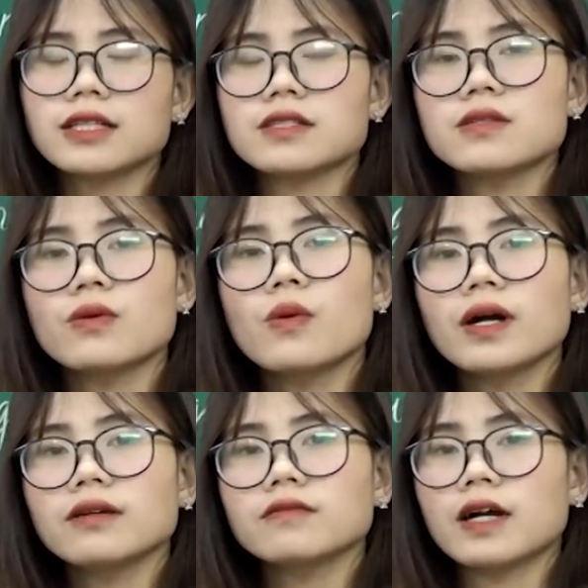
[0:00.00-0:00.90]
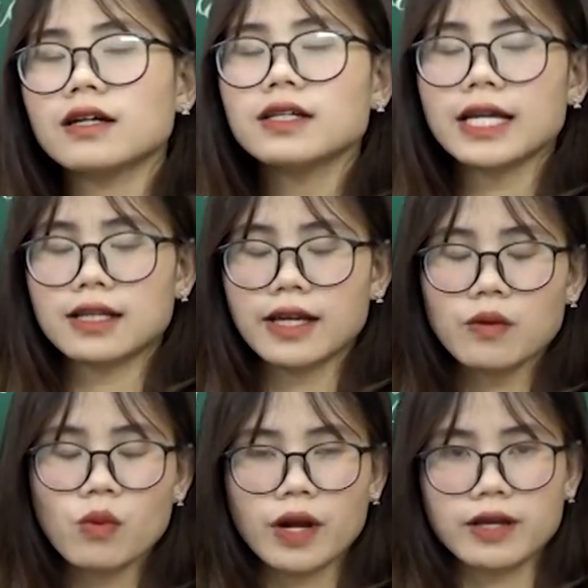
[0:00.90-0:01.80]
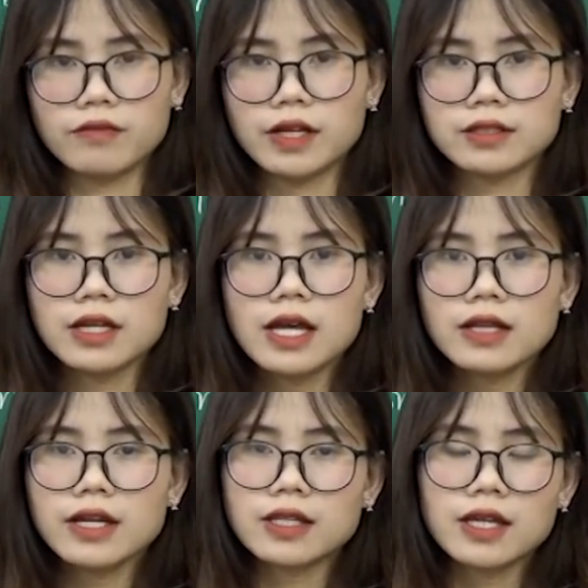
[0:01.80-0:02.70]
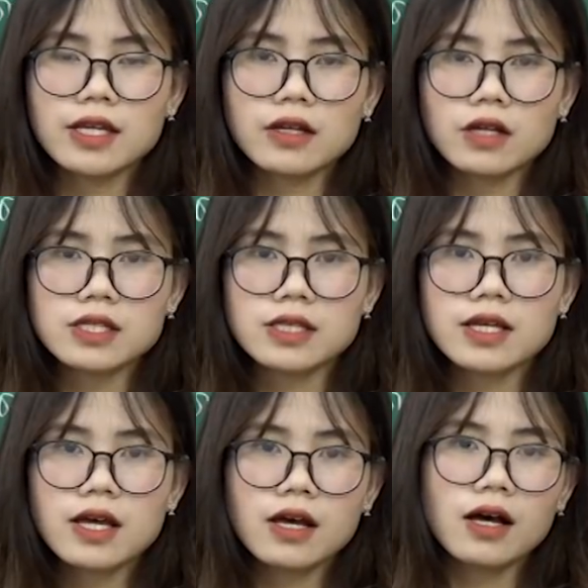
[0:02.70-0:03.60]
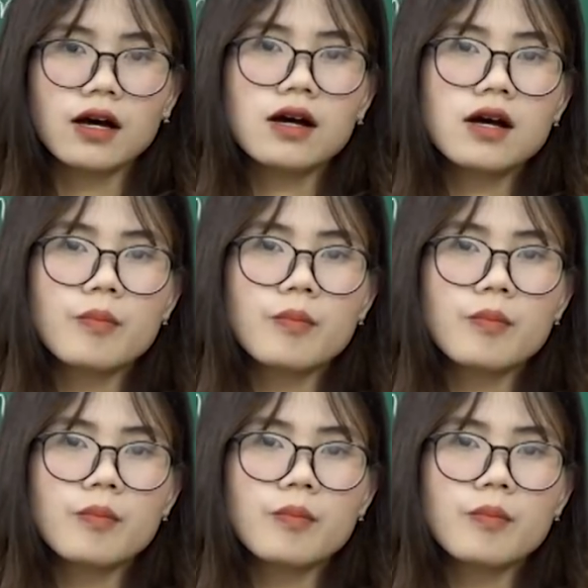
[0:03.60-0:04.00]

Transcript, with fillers: cái sự hoang vắng lạnh lẽo của cảnh vật để thể hiện đó là gì ờ à,